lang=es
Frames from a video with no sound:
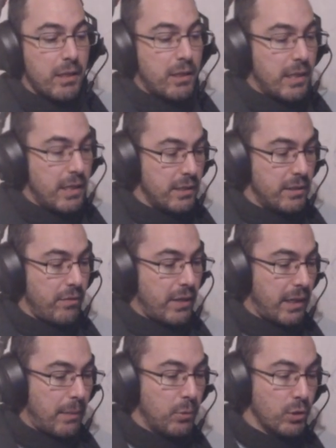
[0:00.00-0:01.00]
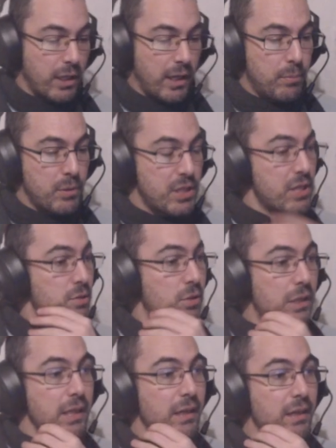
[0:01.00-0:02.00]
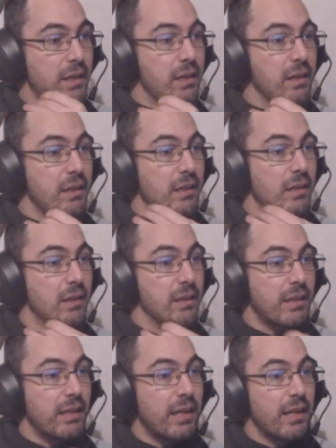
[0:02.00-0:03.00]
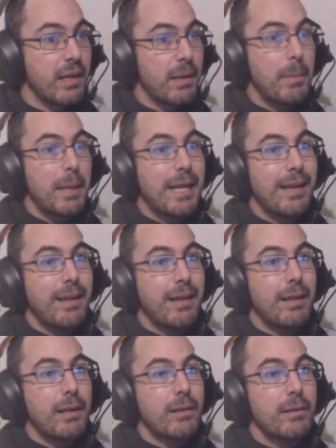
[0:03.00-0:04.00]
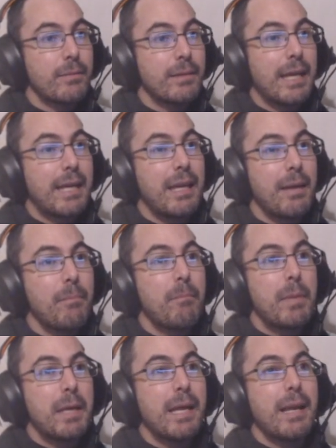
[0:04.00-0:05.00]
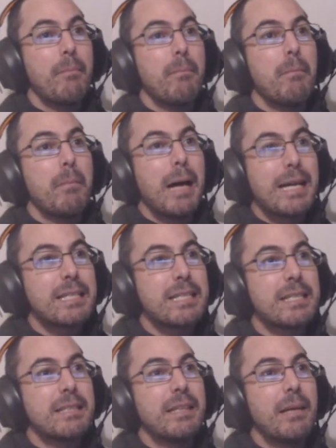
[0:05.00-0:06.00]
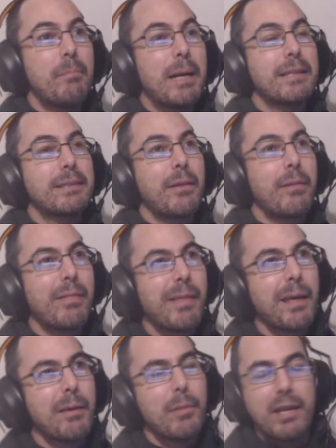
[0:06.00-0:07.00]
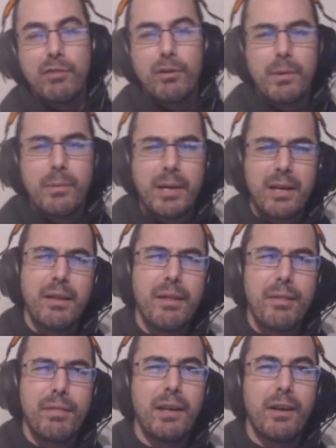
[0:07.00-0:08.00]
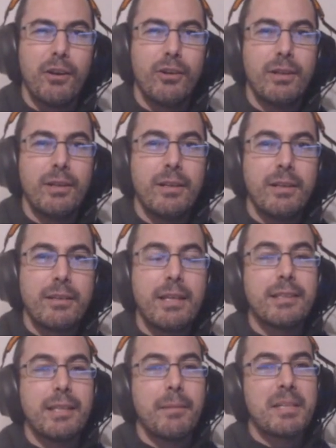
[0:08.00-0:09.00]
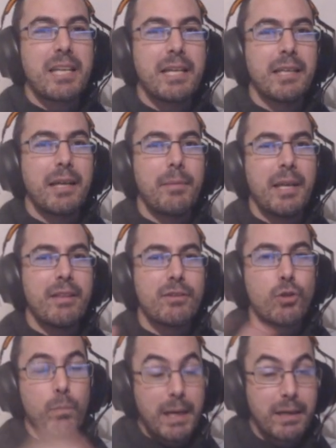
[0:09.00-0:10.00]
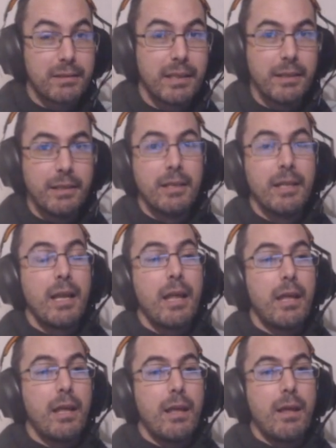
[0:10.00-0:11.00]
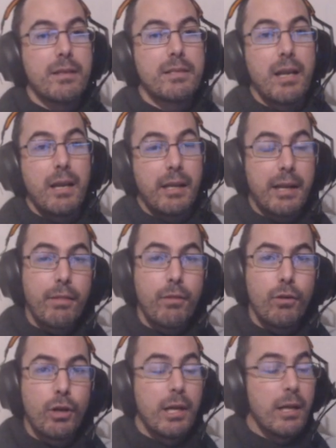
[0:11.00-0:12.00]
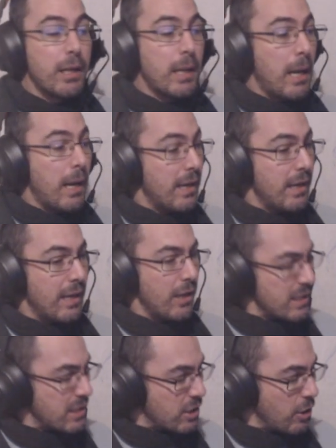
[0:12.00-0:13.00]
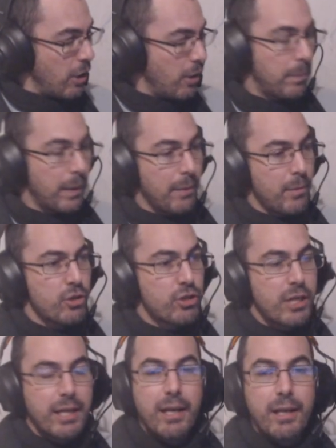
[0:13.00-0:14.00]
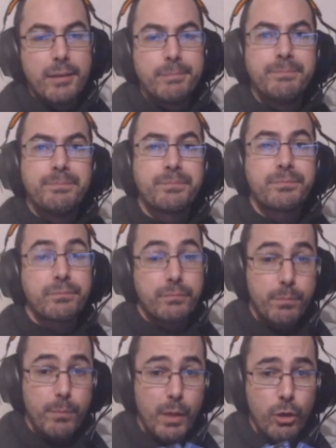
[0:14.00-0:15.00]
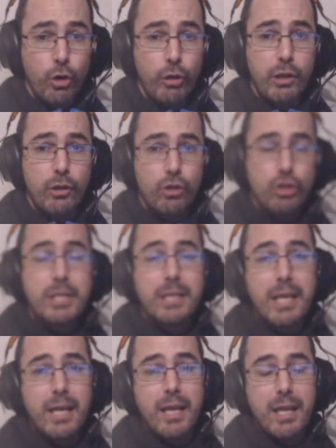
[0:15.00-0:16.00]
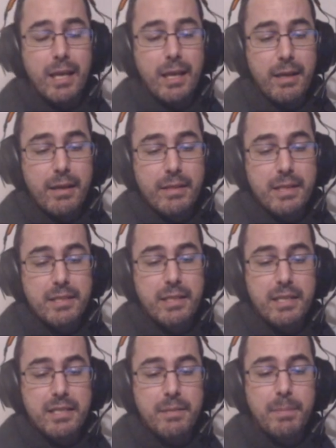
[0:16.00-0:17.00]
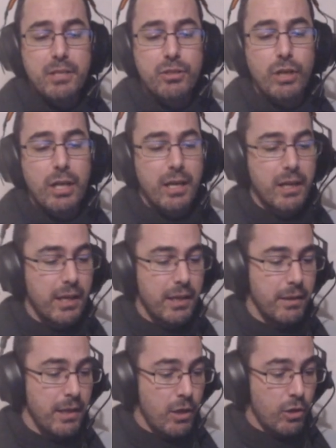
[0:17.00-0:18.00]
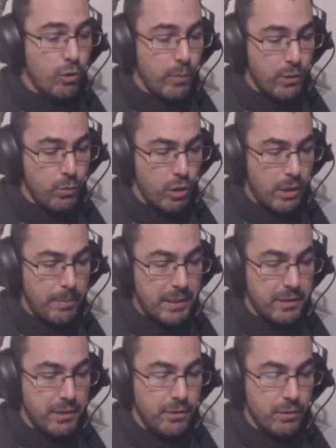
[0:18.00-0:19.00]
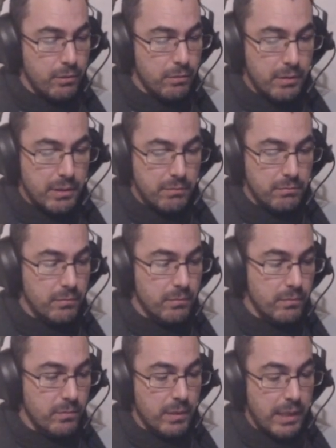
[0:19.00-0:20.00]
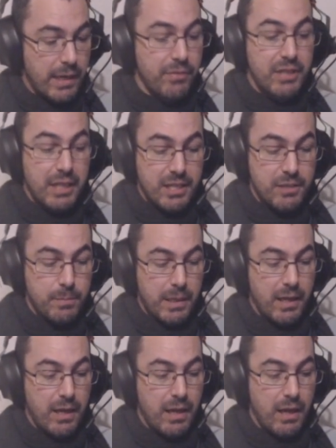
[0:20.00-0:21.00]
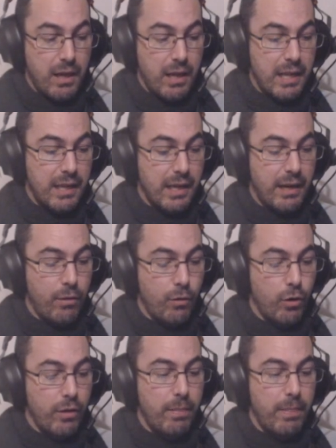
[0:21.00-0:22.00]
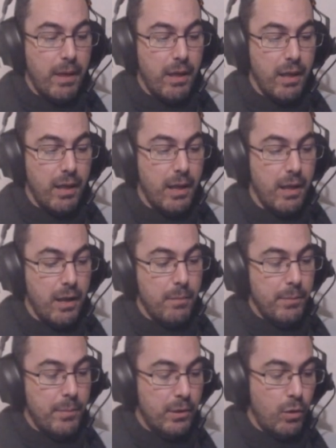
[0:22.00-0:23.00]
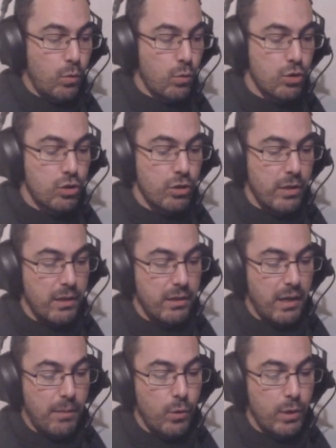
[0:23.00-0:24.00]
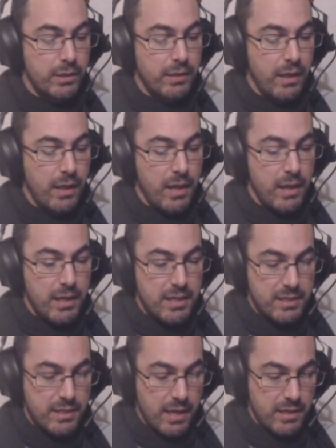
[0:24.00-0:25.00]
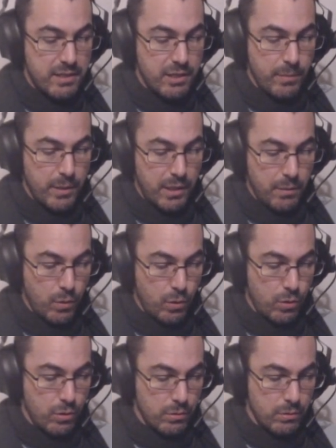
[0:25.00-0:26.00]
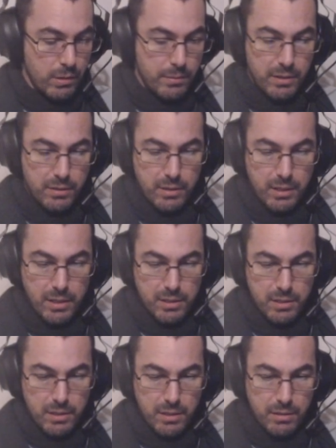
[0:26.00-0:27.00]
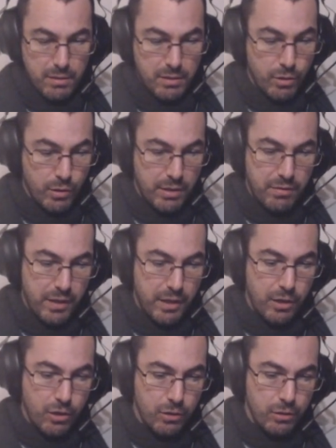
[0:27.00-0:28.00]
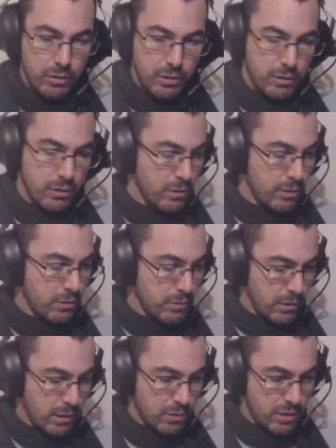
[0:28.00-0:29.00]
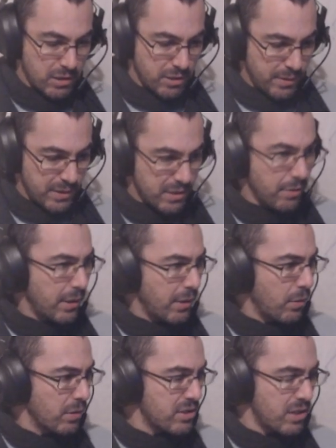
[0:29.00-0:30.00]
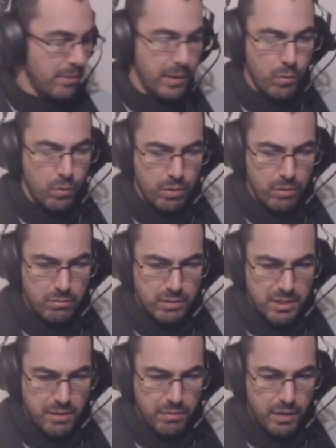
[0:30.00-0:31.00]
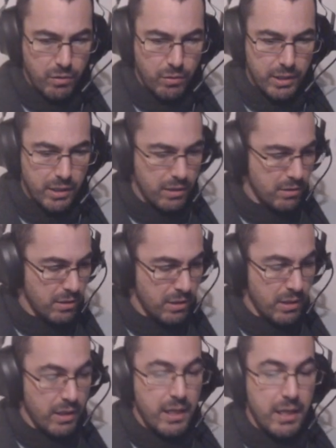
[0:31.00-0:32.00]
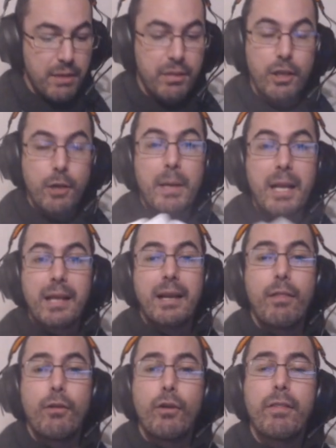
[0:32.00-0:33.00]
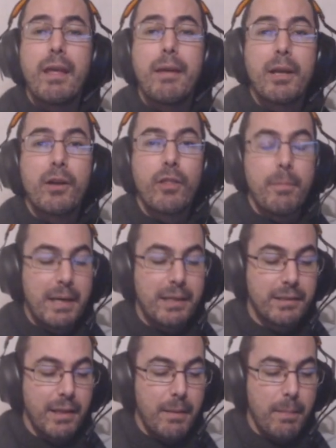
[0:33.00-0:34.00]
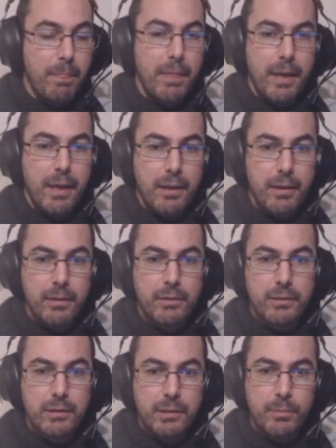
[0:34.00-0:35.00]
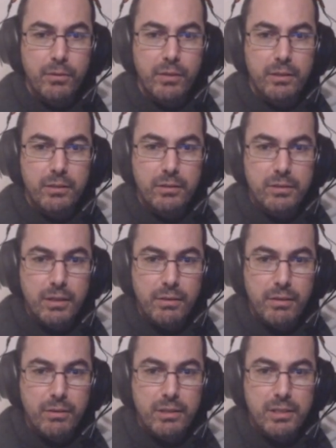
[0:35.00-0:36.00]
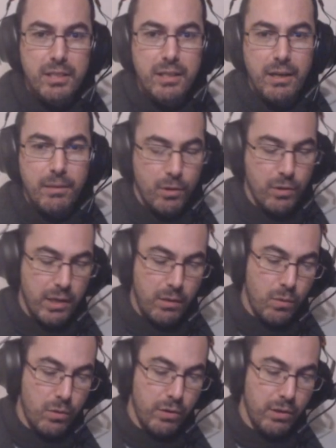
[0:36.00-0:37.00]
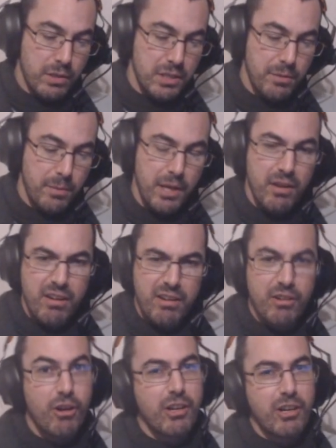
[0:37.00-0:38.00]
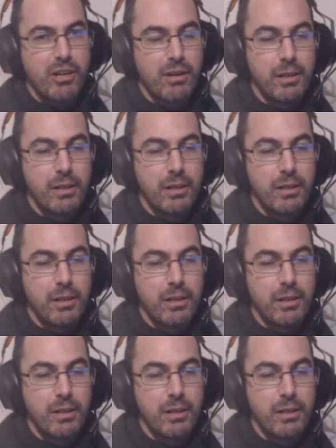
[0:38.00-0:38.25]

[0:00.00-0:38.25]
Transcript: Y tendré que apuntar, pues eso, quién, quién viene, de quién viene más de parte de, vaya forma más rara de decirlo, quién tiene más gente que viene de su parte y será el ganador. Los eh, premios serán códigos de, skins y personaje. Como hay uno repetido, eran tres para el ganador del primer concurso, del de la muerte, y seis, si no me equivoco. A ver, tres y. No, y cinco. No sé qué se me ha extraviado uno. Tres y 5 eran. Y 5 para el ganador de Vengo de parte de. Por cierto, estoy haciendo así, a lo mejor hay algún código que se ve. No, no, no.